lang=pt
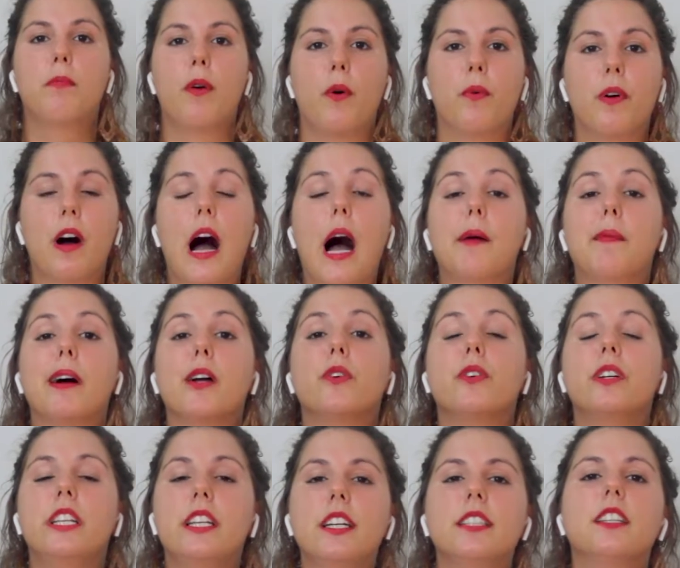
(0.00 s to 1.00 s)
Bom, a
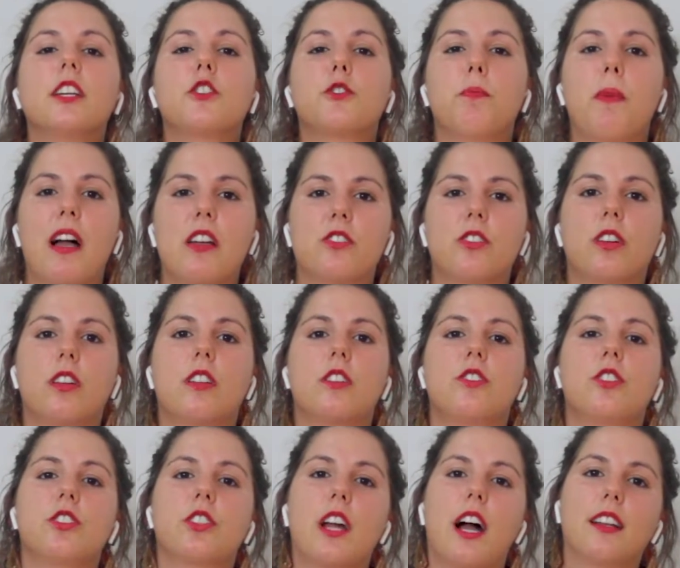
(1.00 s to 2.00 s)
maioria das máscaras
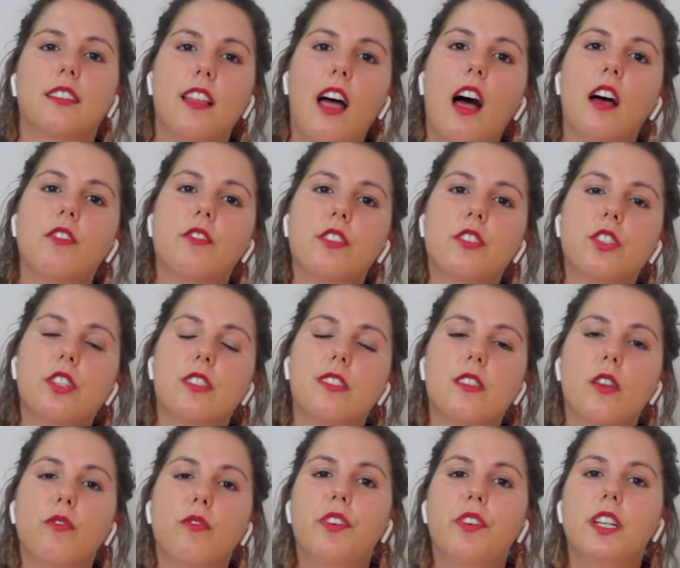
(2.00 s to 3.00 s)
descartáveis
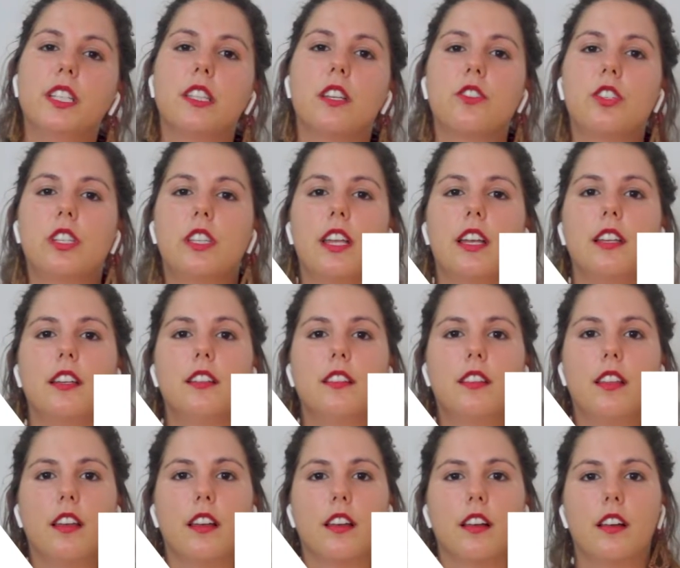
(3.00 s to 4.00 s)
feitas de
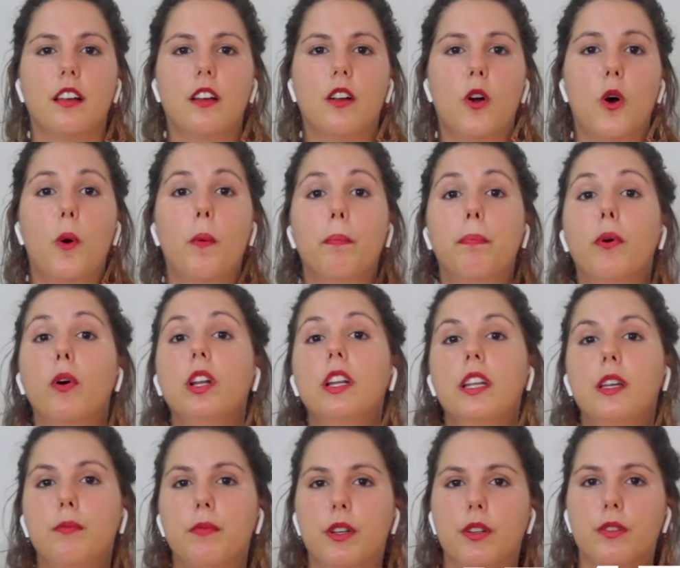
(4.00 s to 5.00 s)
TNT, um
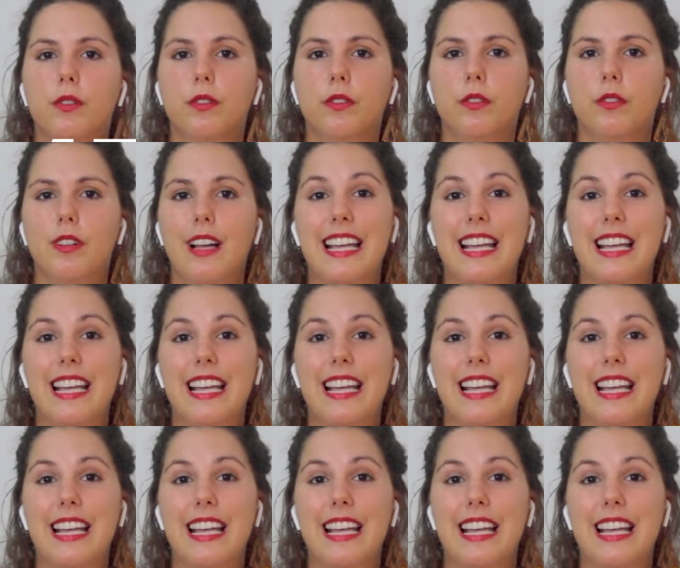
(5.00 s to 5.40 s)
polímero.